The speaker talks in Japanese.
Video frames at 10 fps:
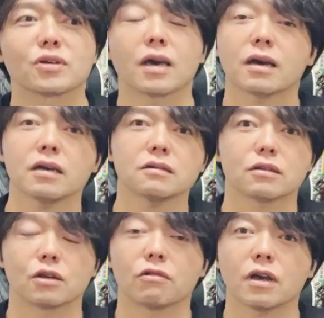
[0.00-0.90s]
結果以
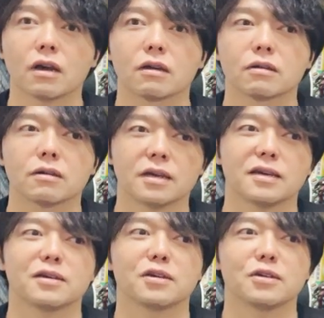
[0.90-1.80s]
下でもね
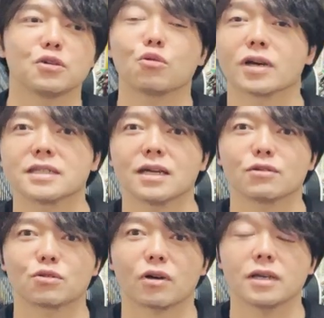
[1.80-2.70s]
えー、評価し
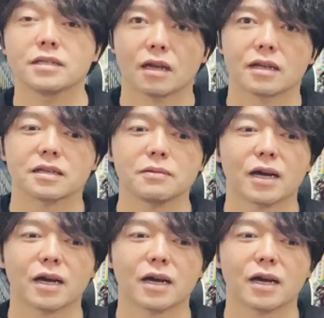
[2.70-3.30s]
直すとかいいんじゃないですか。